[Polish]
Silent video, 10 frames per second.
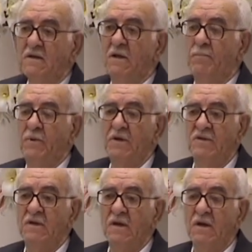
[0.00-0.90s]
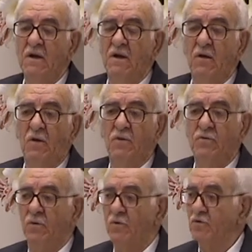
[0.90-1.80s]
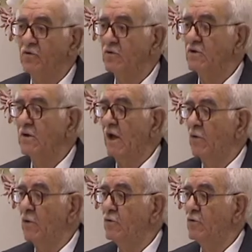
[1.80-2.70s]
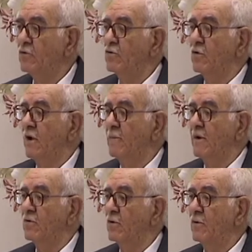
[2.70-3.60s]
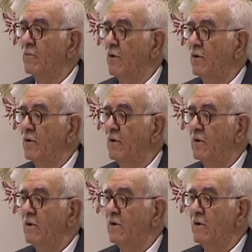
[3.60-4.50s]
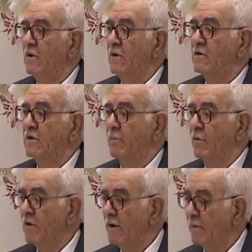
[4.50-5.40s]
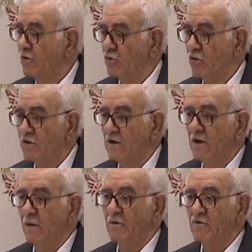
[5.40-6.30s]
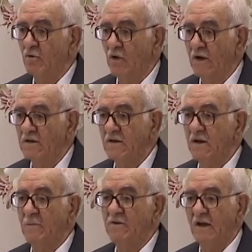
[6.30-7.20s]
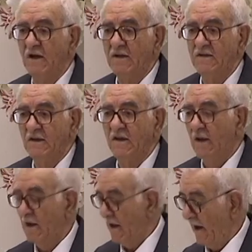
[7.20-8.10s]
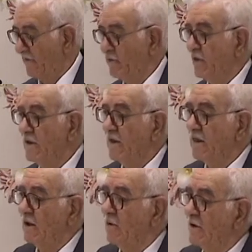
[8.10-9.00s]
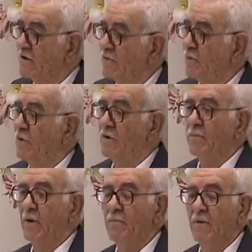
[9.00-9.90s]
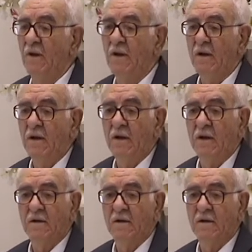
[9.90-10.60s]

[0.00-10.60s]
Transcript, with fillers: w tym jest też y, upamiętanie i wiara, że Chrystus jest większy od naszych grzechów i może nas zbawić, może nam przebaczyć i się zmiłować nad nami